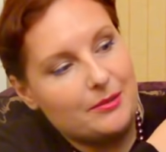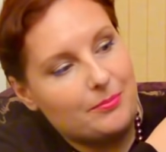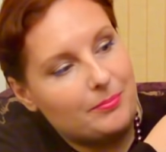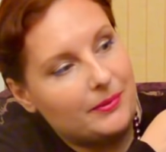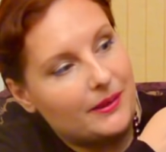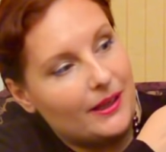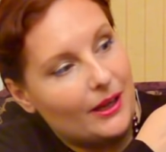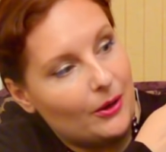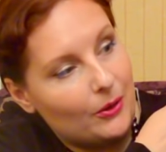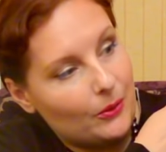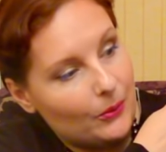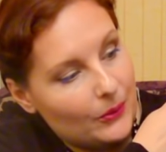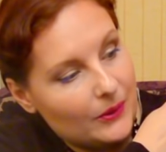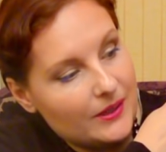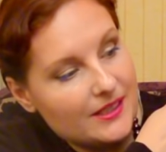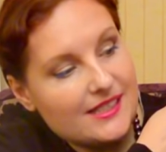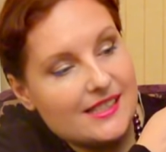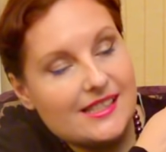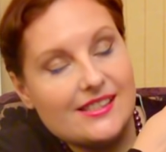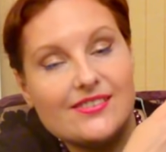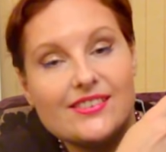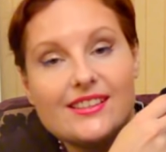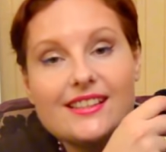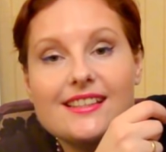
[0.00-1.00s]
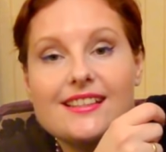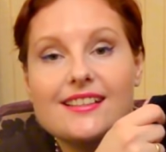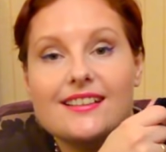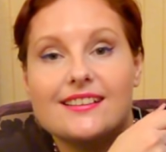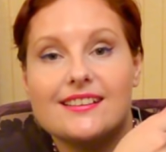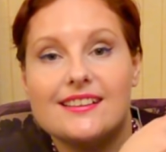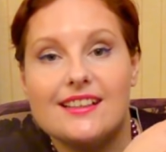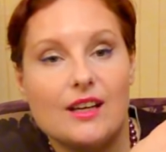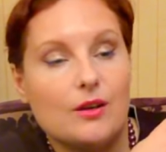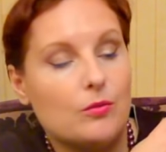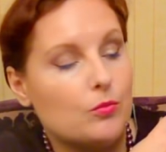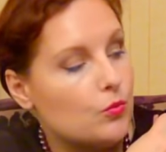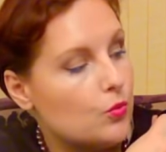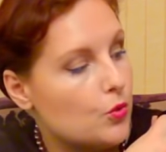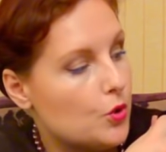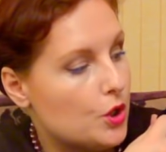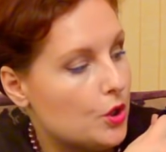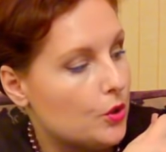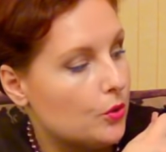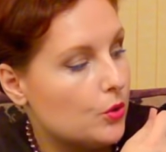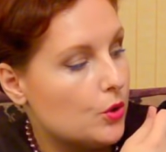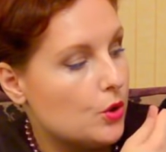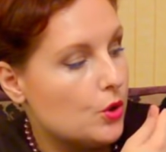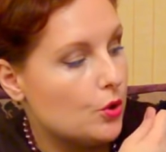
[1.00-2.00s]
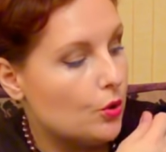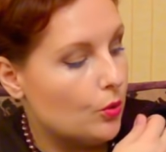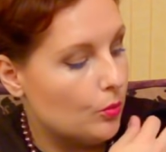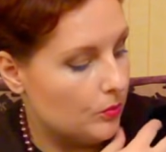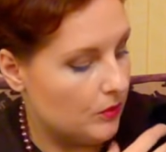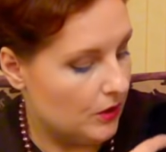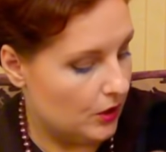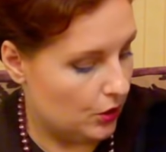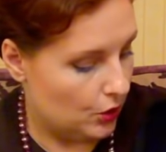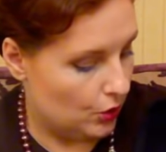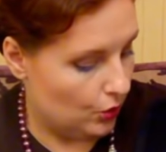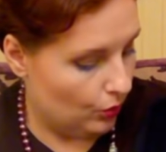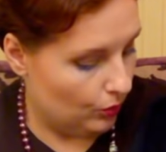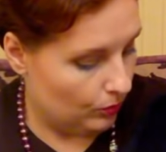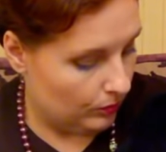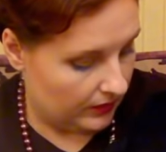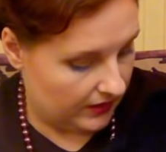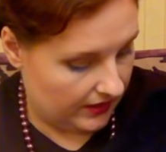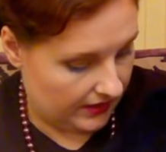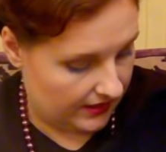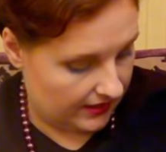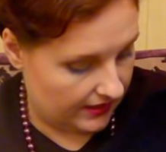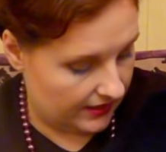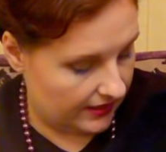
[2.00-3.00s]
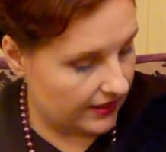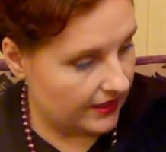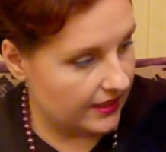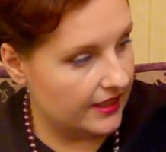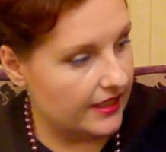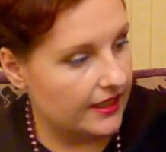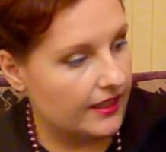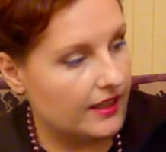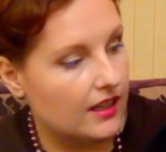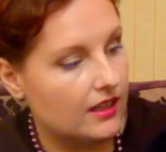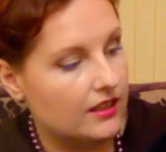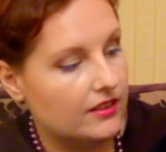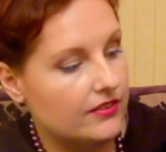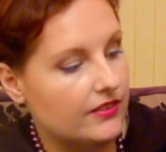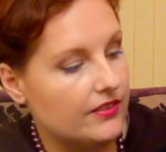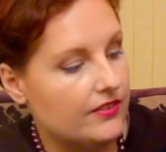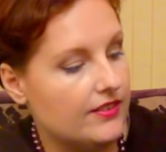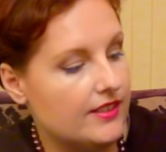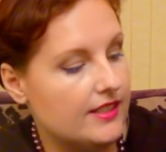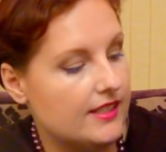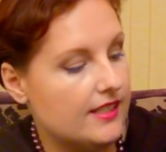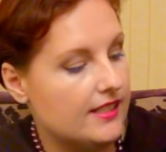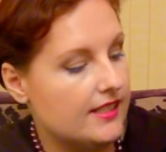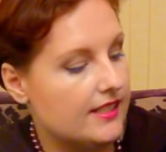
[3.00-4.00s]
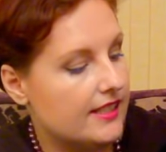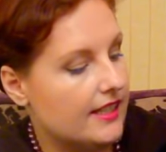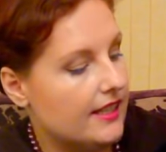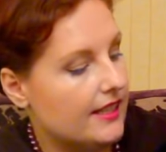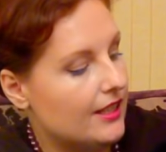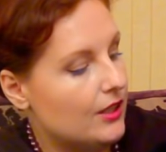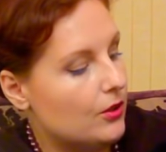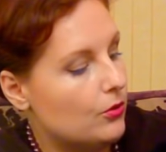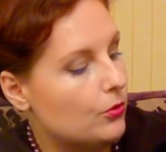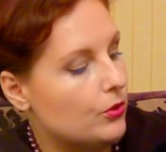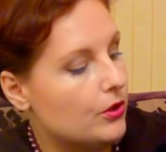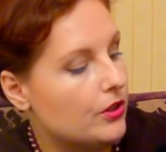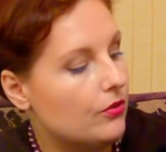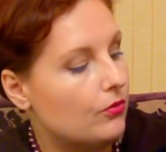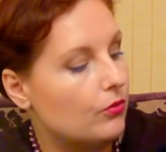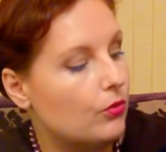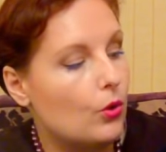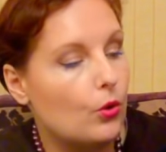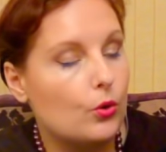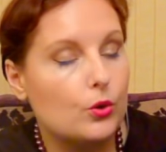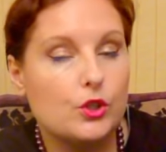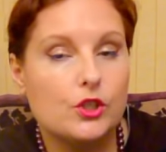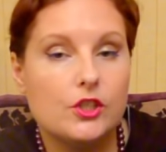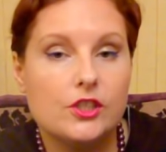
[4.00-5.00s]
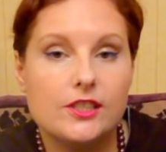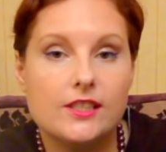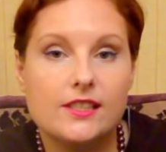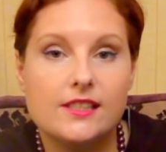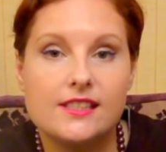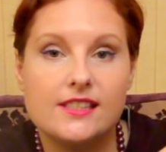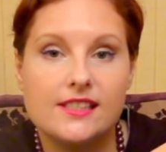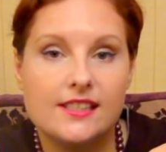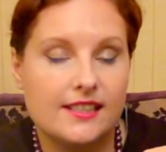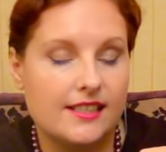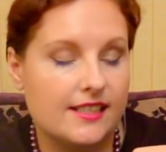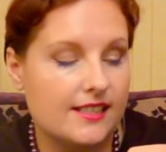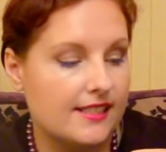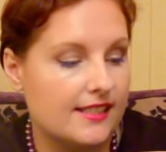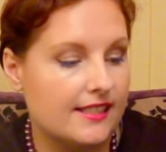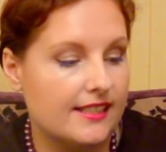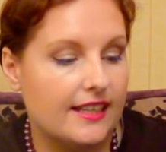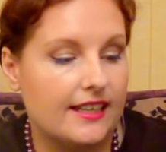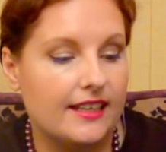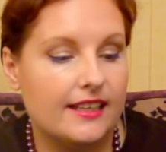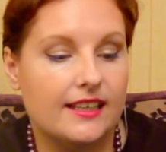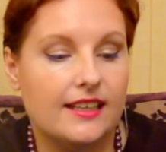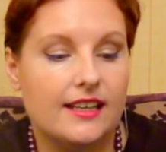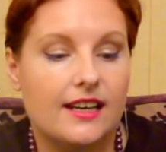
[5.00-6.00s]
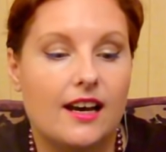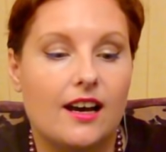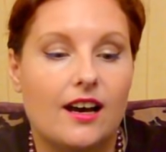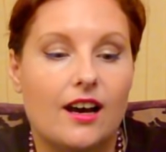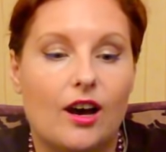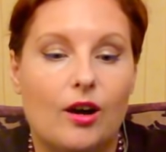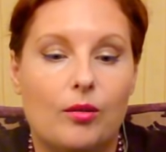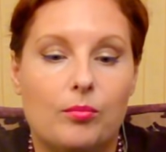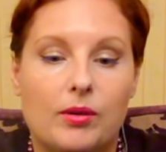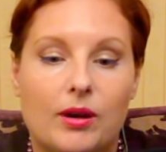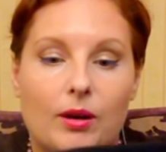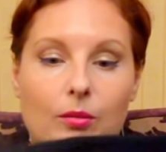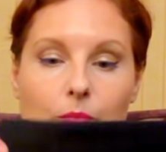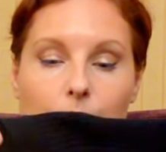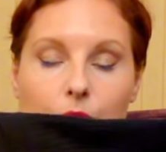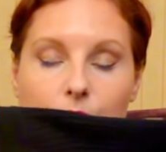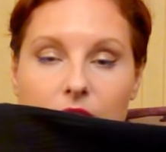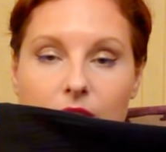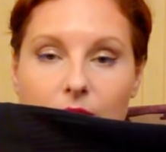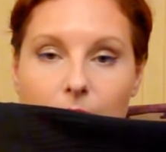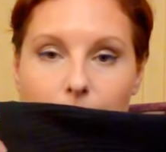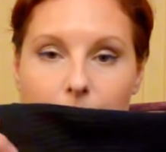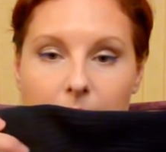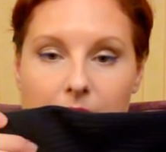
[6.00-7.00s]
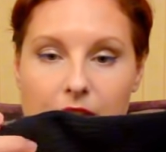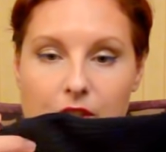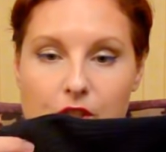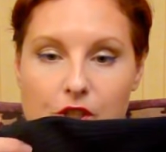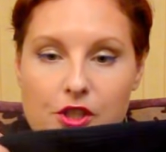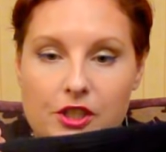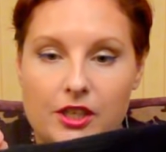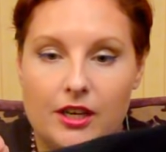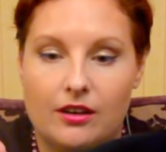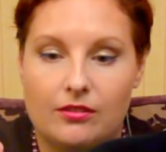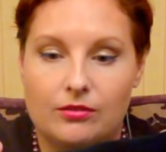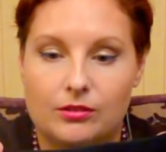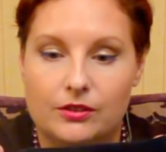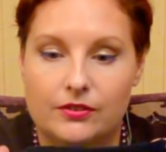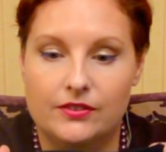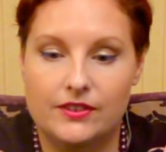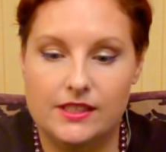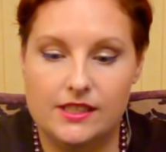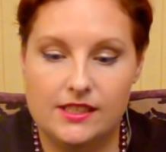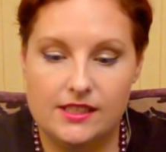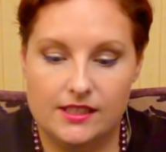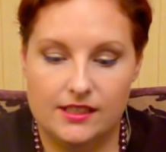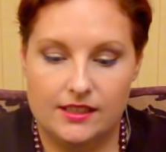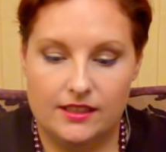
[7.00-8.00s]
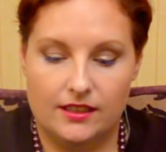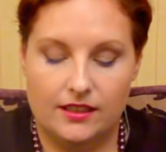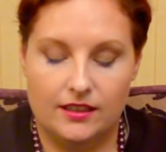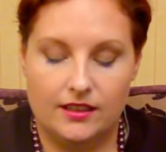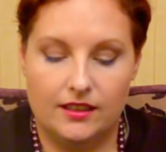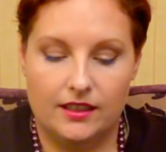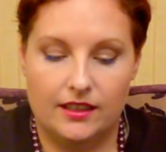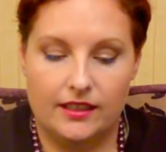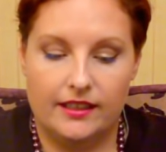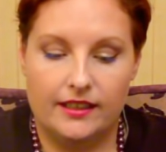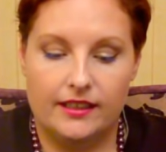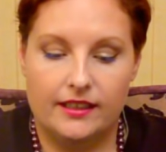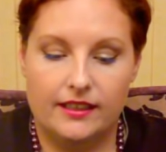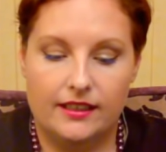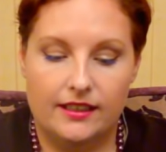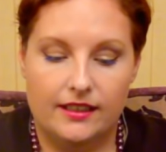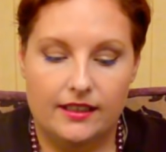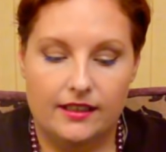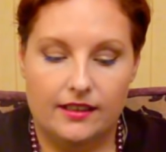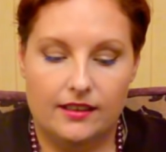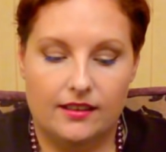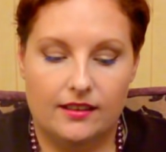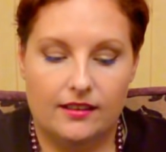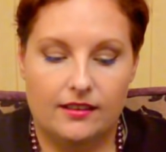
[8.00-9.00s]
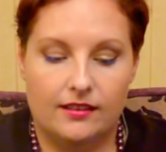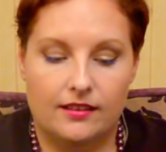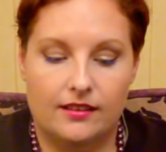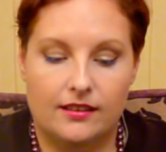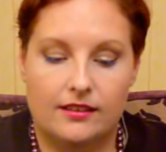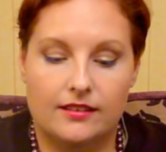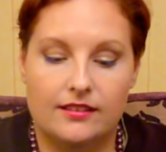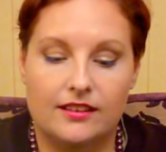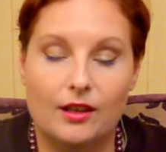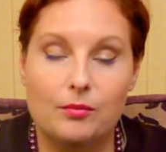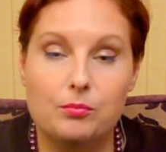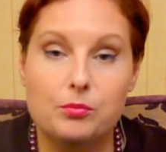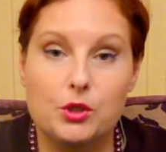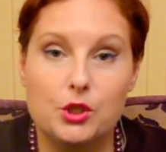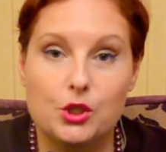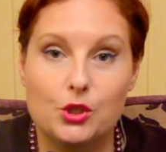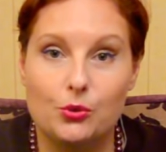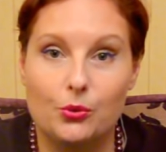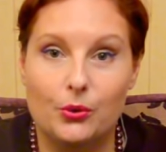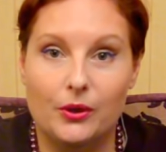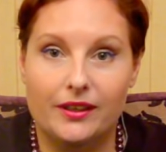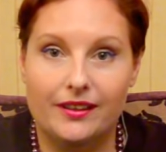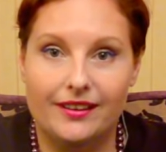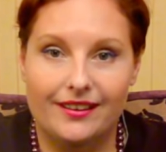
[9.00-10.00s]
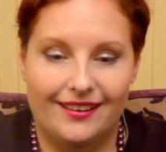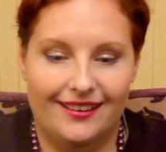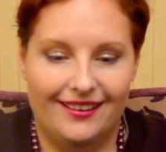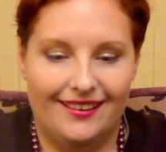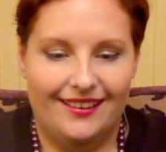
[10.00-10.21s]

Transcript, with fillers: неплохой свитер для мужа. Он темно-темно-синий, как вы видите, и у него очень интересная обработка плеча. Вот видите, такая а, лапшой.